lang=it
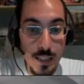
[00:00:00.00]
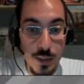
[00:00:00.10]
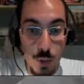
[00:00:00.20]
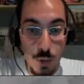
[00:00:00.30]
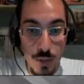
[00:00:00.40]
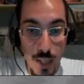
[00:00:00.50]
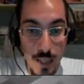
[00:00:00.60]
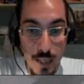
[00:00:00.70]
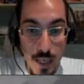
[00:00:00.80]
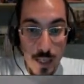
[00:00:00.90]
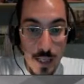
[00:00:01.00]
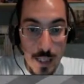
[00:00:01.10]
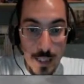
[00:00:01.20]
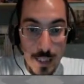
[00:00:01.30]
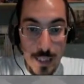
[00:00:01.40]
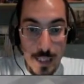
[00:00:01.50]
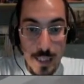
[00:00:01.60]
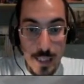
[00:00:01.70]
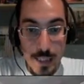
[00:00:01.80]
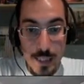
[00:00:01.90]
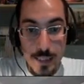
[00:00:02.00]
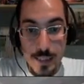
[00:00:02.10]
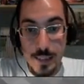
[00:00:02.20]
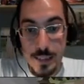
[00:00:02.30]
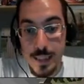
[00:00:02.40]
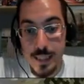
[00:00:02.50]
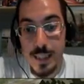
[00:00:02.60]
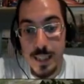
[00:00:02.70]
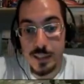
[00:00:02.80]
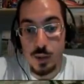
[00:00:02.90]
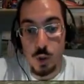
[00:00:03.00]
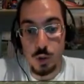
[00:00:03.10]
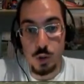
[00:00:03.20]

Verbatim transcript: sottoterra eh, che è nascosto